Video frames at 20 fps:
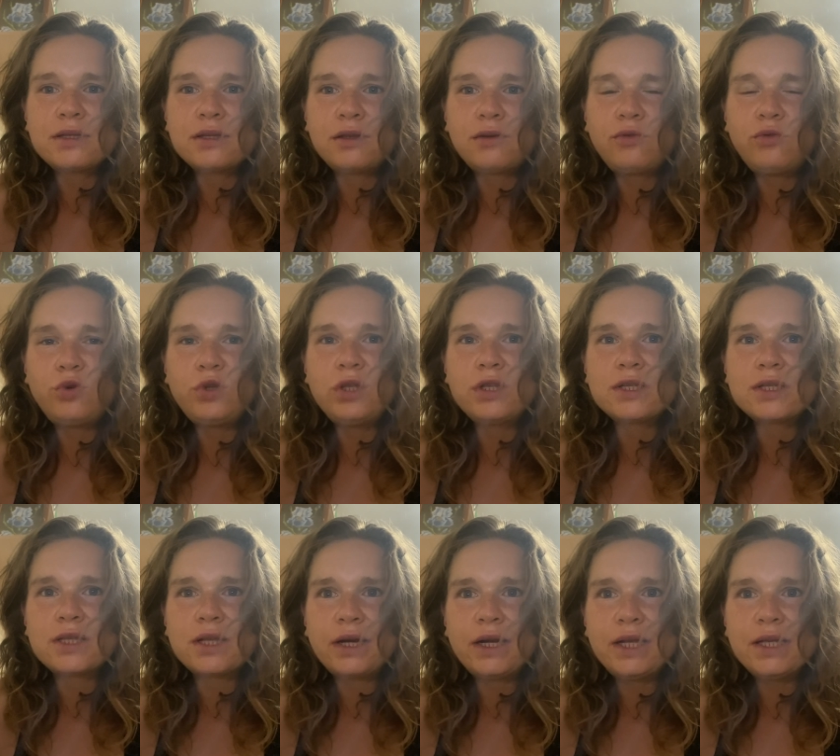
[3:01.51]
на фоне
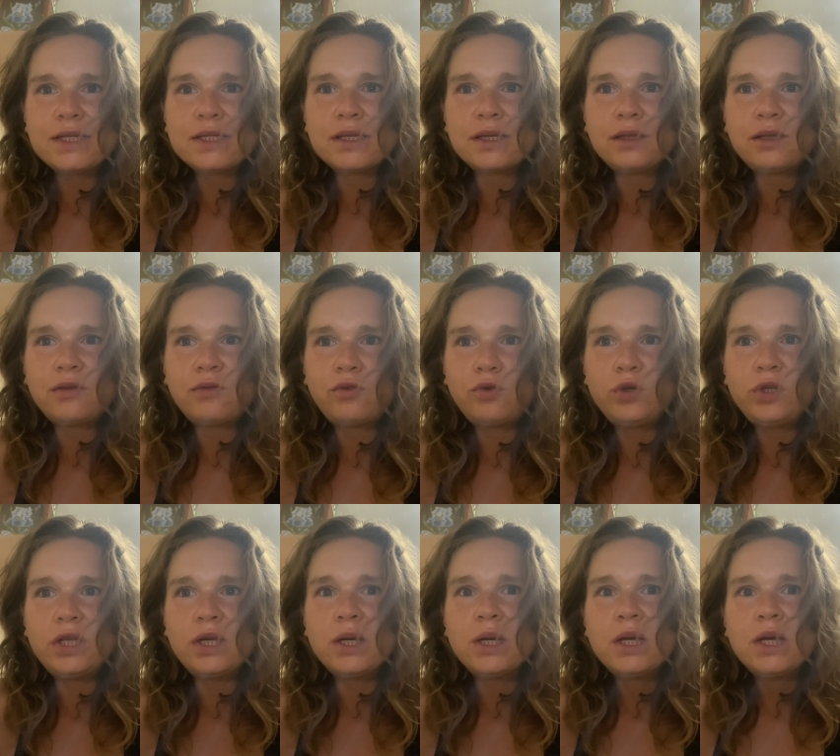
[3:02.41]
стресса, на
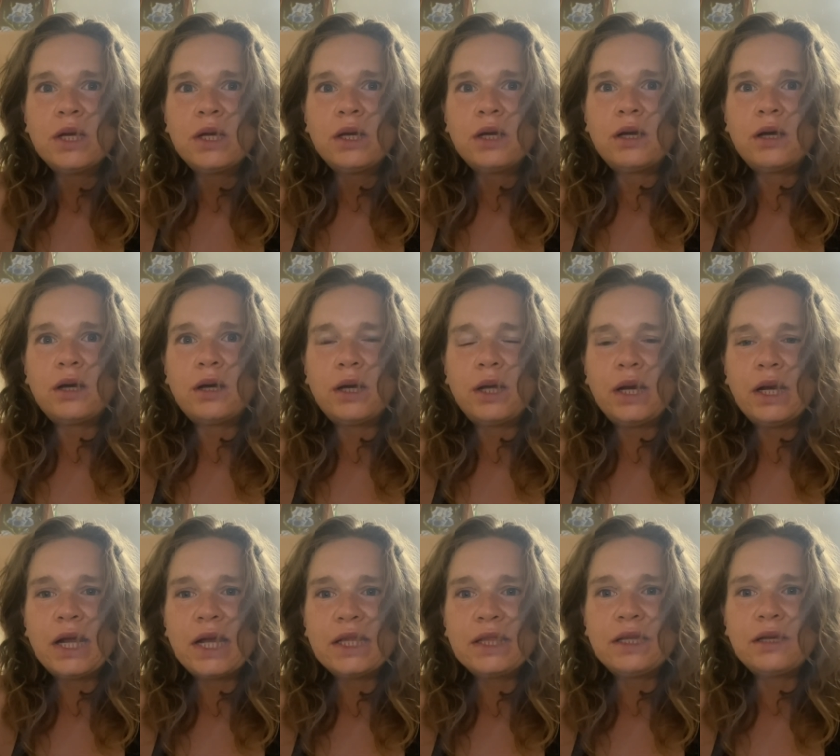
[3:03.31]
фоне а,
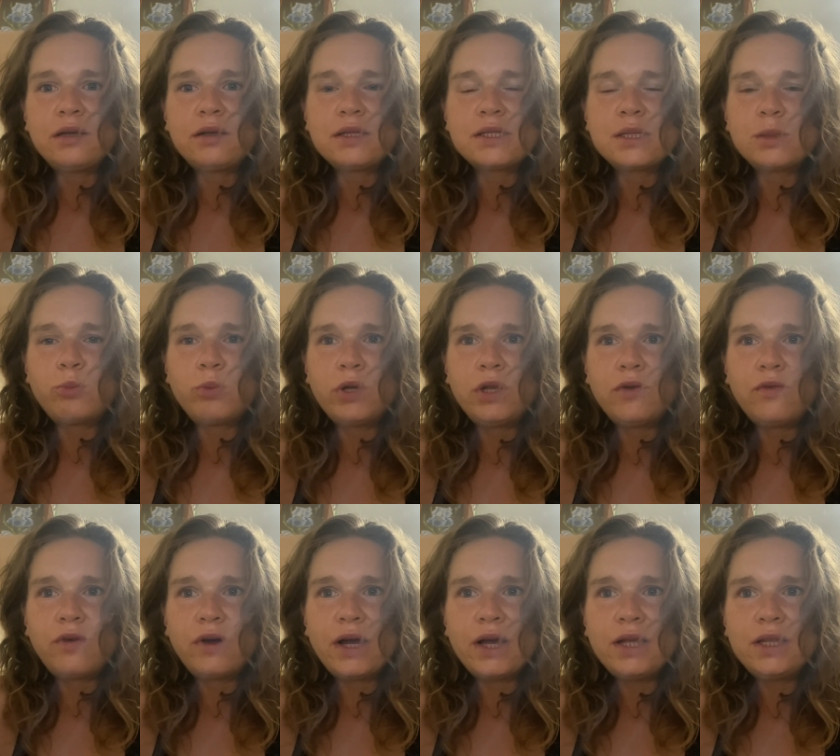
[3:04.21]
ряда
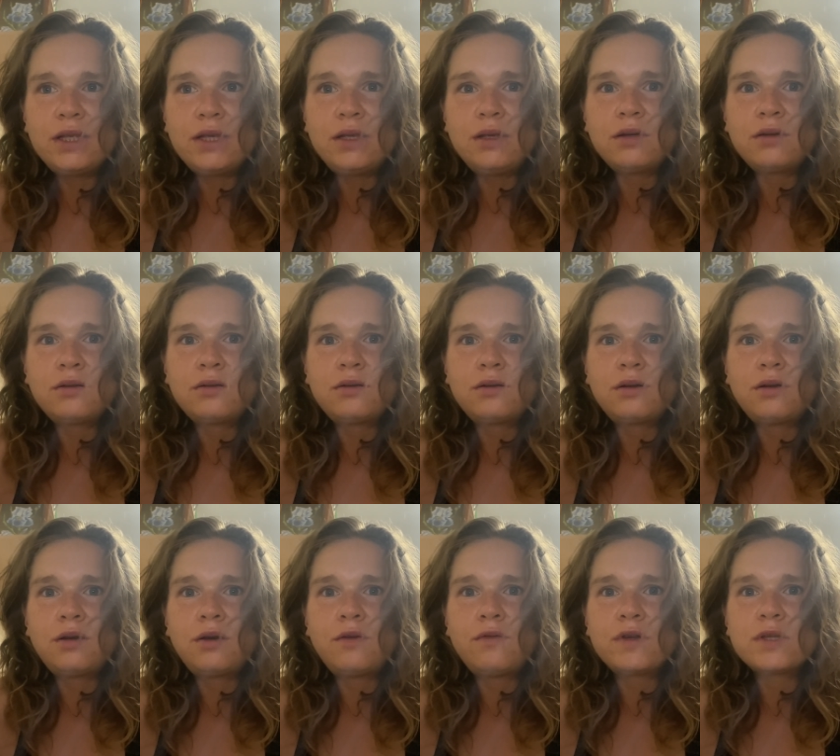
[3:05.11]
заболеваний.
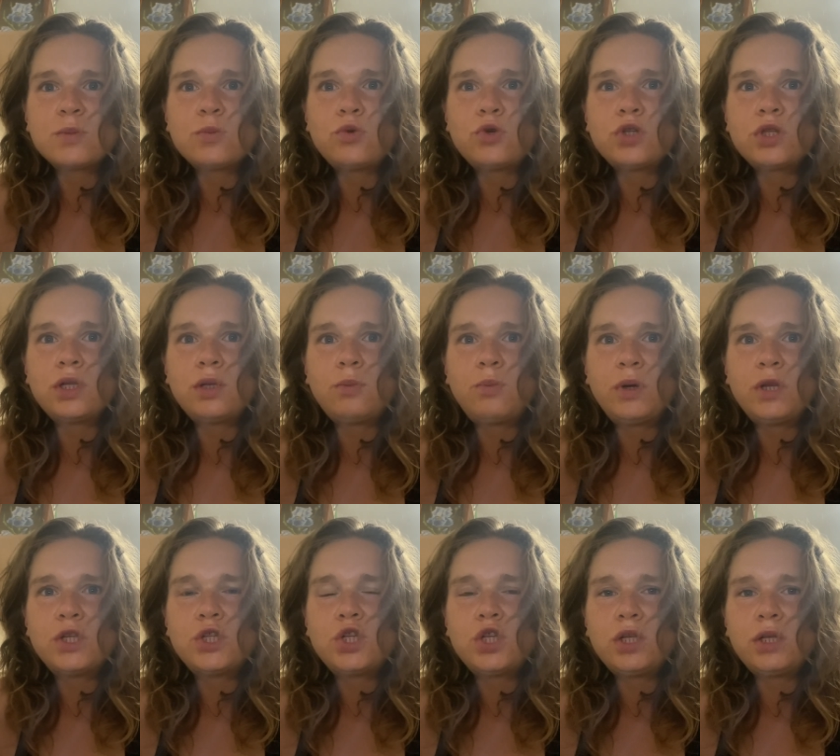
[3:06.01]
А, возможные
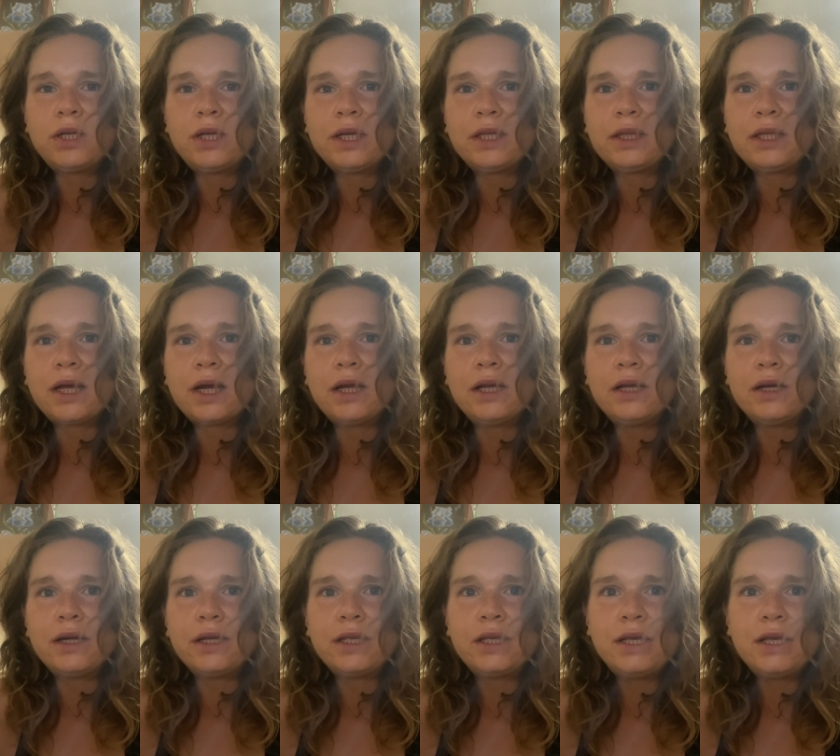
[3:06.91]
причины это
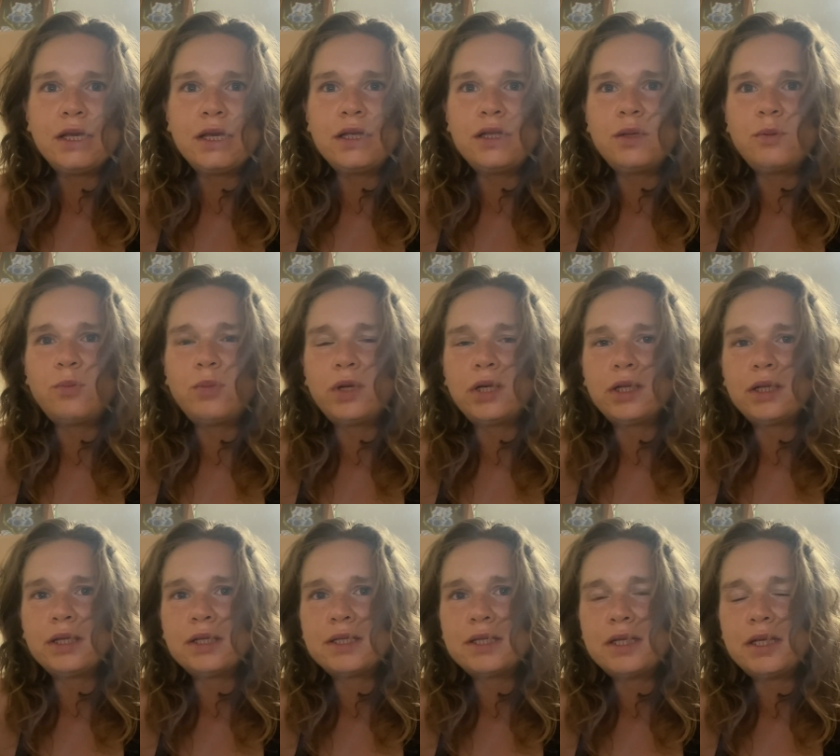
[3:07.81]
аллергия,
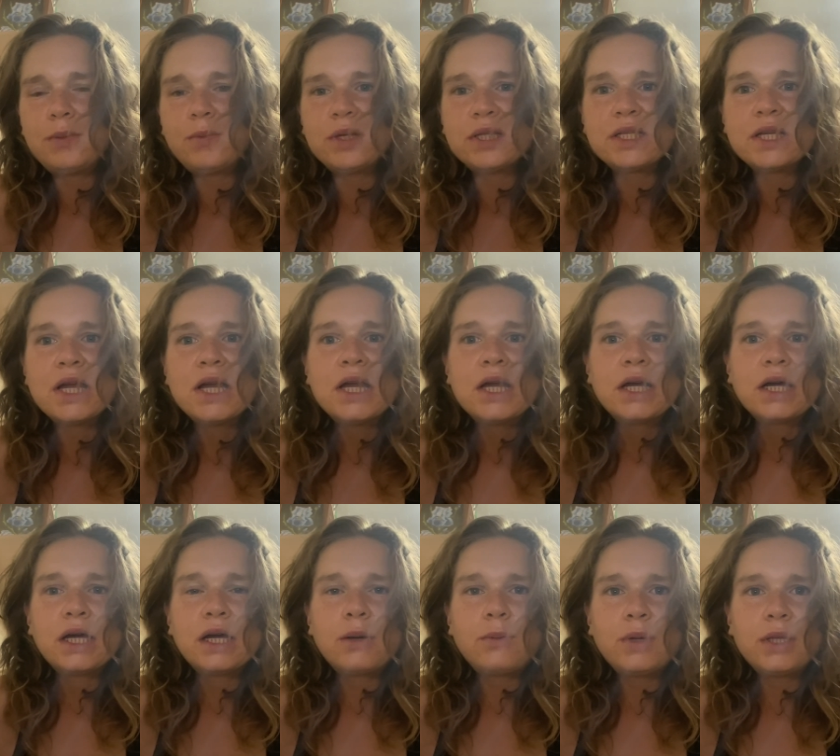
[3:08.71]
непереносимость,
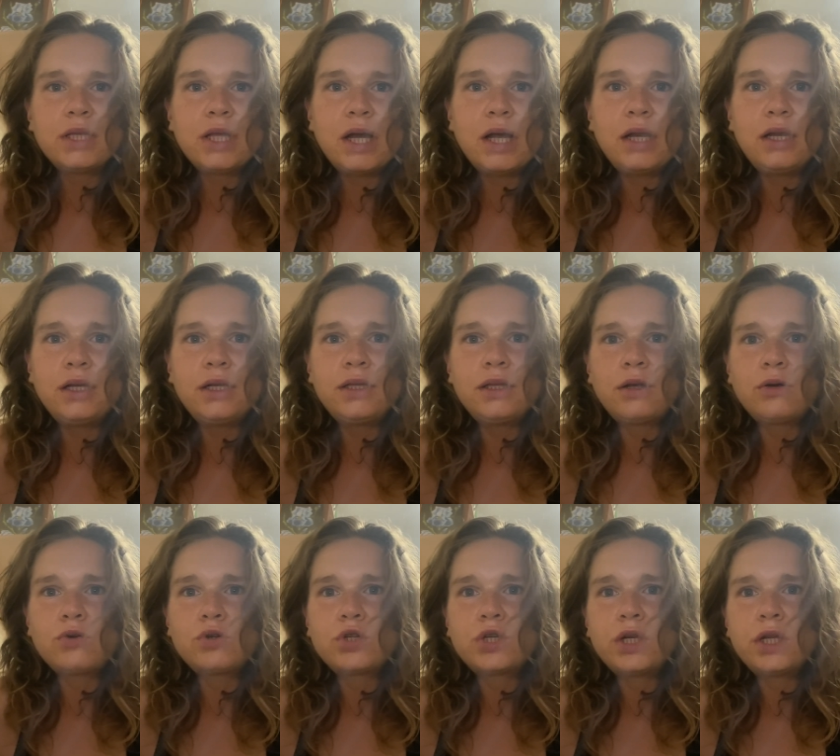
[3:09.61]
гормональные
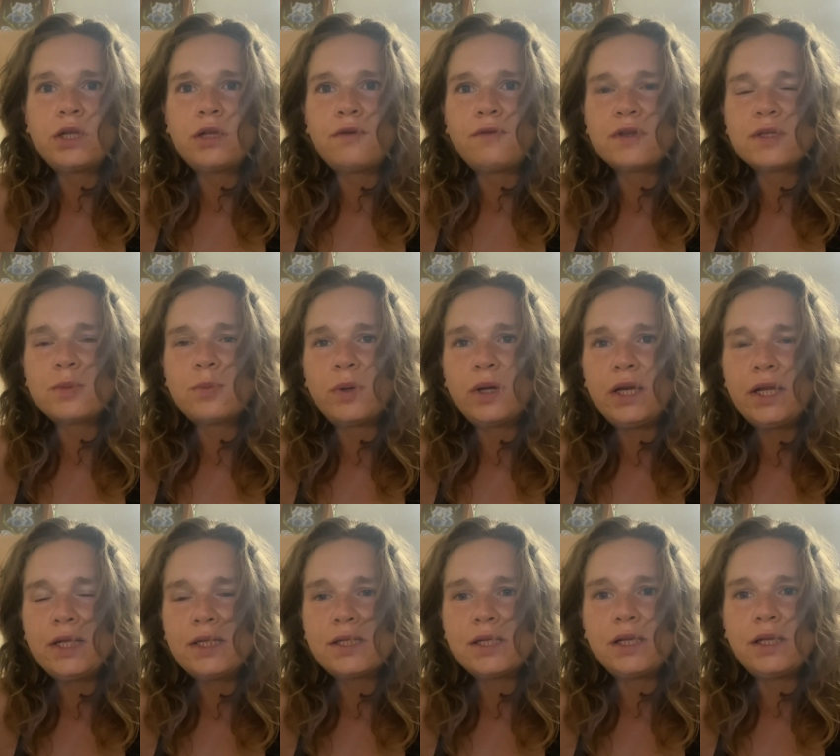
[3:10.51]
нарушения,
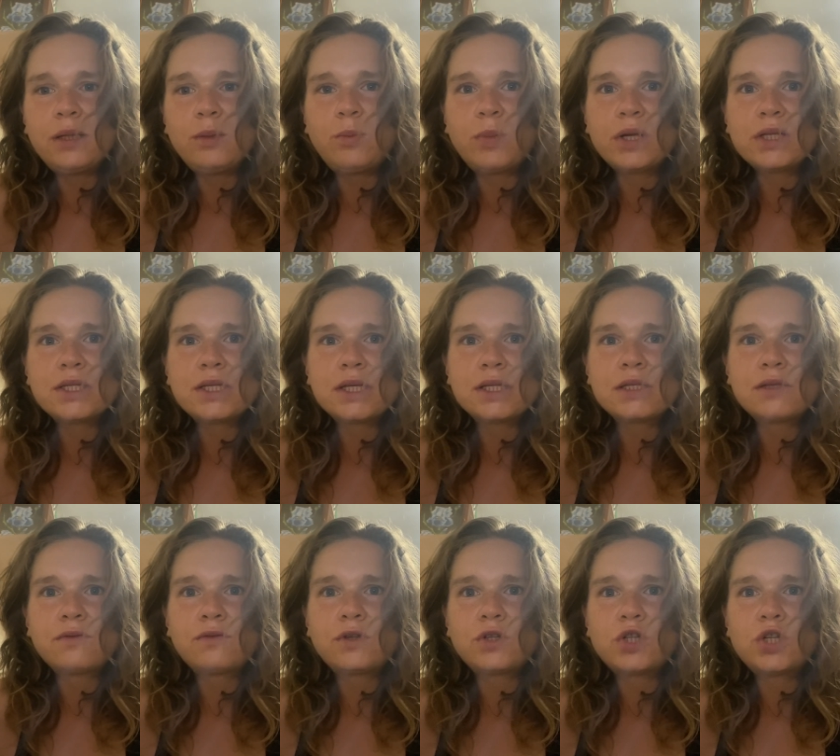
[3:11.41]
воспалительные
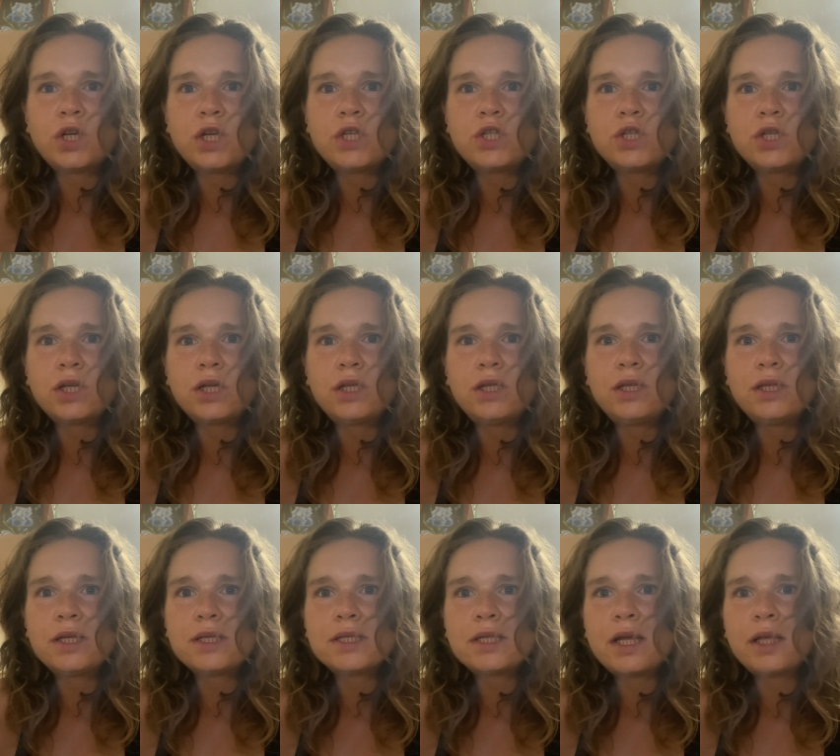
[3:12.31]
процессы в кишечнике,
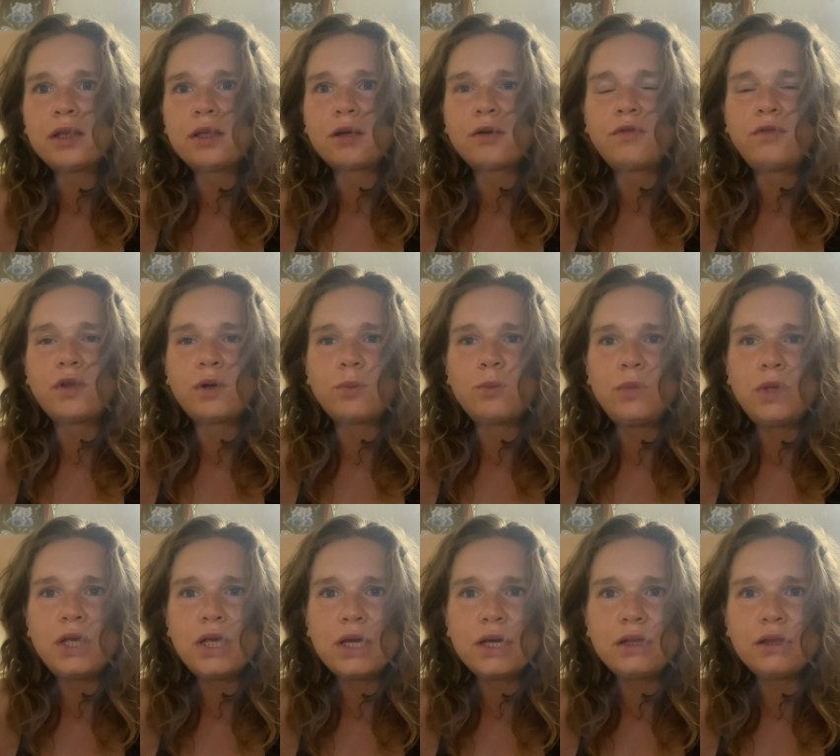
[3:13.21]
недостаток
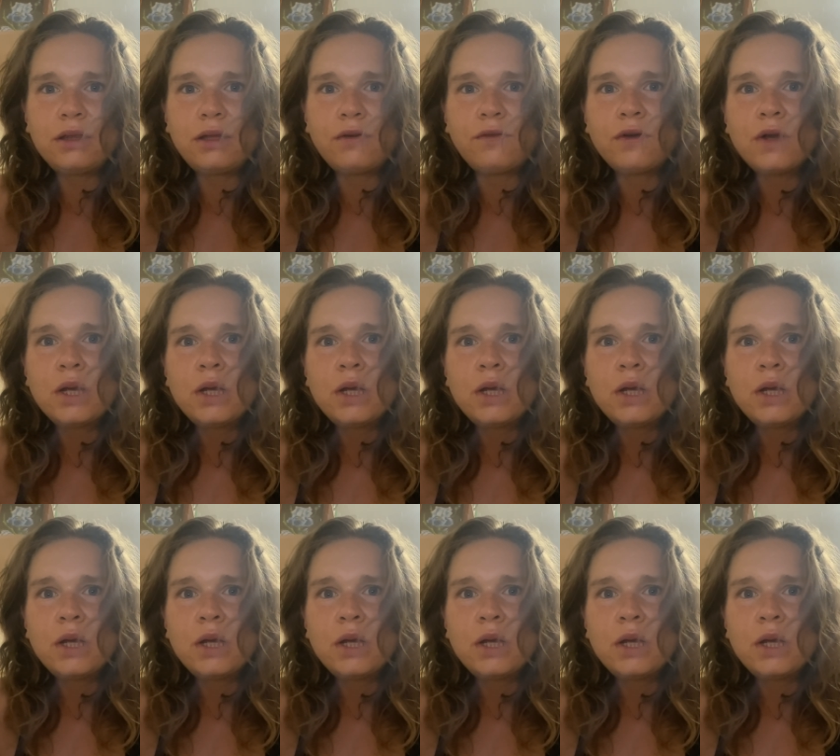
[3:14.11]
ферментов,